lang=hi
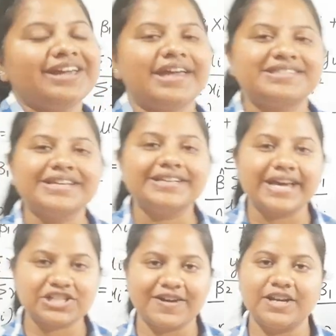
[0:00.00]
इससे
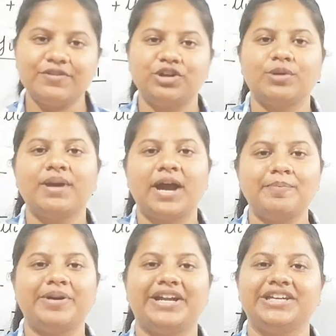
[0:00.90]
नेक्स्ट वाली वीडियो में हम
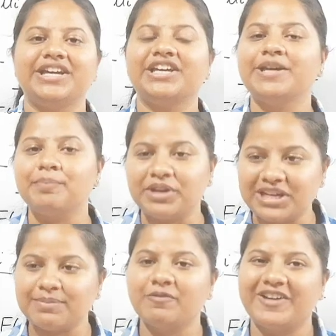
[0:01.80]
पढ़ेंगे कि ये
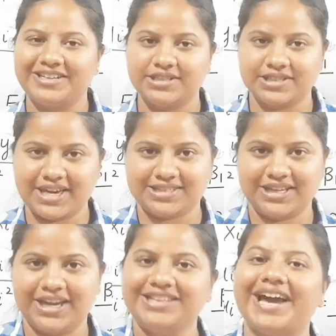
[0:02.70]
मिनिमम वेरिएंस कैसे
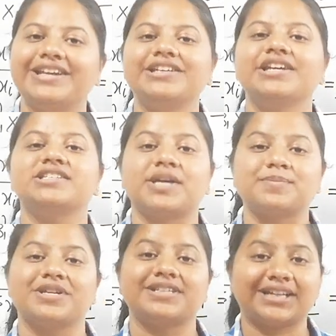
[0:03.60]
है यानी कि
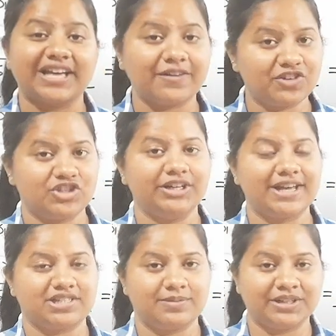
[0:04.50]
सबसे ज्यादा एफिशिएंट
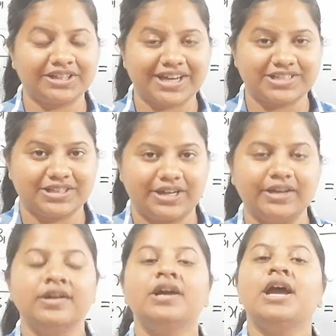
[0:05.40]
एस्टिमेटर कैसे है
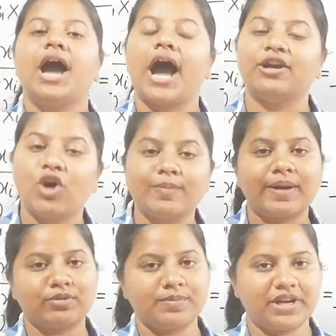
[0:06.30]
आई होप
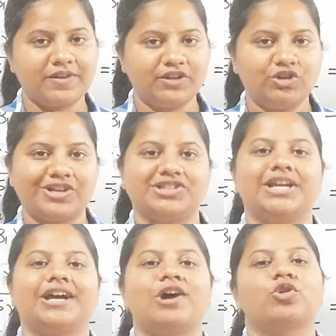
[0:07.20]
आपको मेरा वीडियो अच्छा
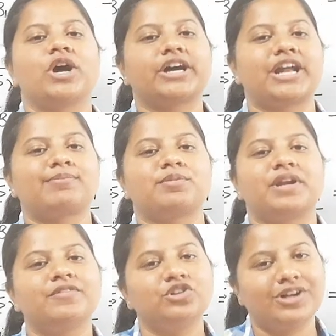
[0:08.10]
लगा होगा अगर आपको मेरा
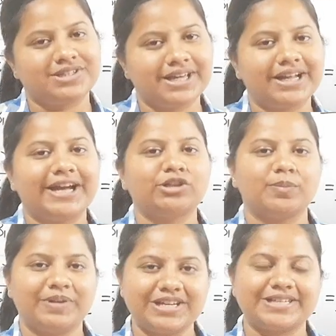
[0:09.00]
वीडियो अच्छा लगा है तो
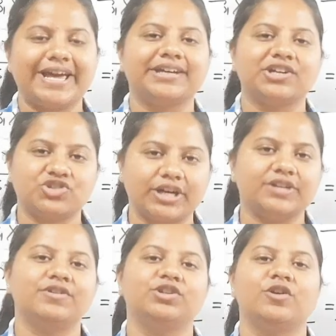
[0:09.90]
प्लीज लाइक इट शेयर
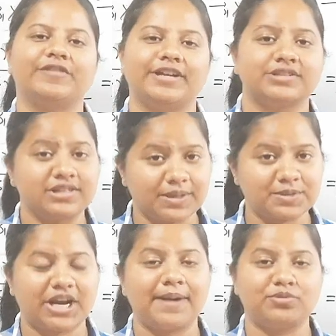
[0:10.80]
इट विद योर फ्रेंड्स एंड
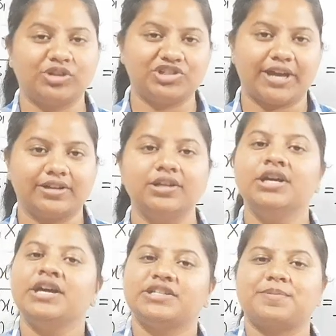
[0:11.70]
सब्सक्राइब टू द चैनल
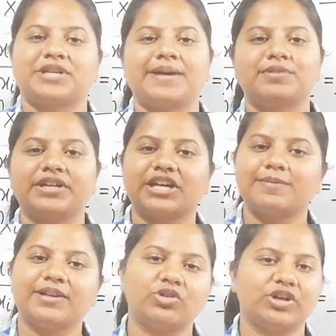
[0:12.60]
सब्सक्राइब करने के
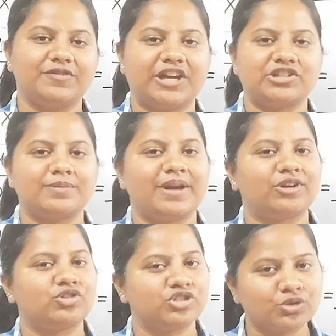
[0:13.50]
बाद नोटिफिकेशन बेल
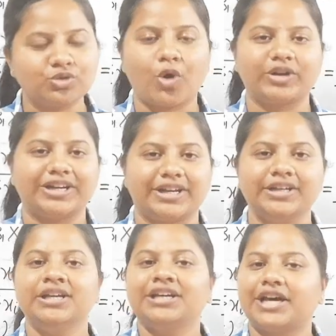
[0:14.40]
को जरूर ऑन करें
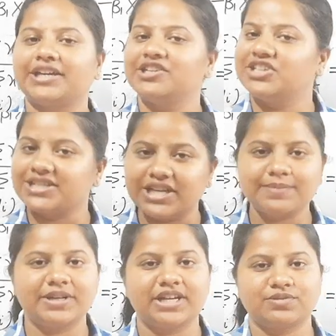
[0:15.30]
ताकि जैसे ही
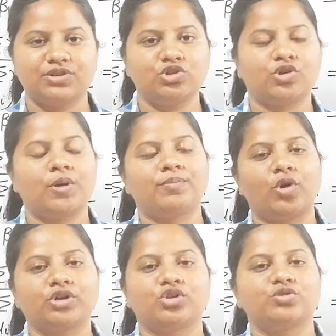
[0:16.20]
मैं नेक्स्ट वीडियो को
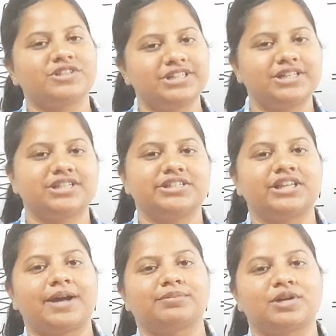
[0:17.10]
अपलोड करूँ वो जल्द से जल्द
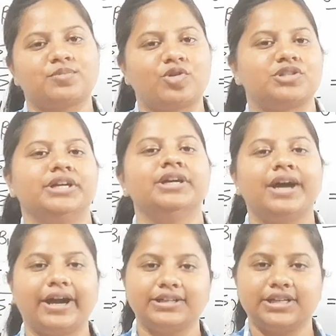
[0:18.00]
आप तक पहुंचे
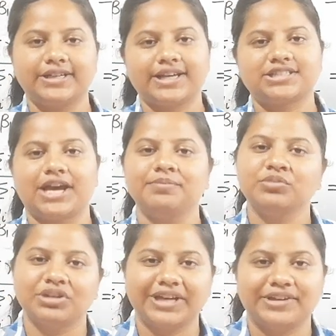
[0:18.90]
अंटिल नेक्स्ट टाइम
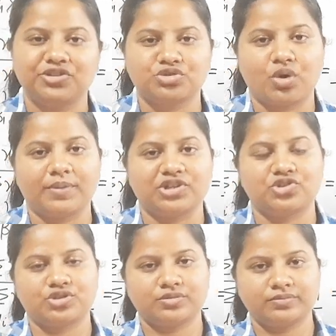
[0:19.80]
थैंक यू सो मच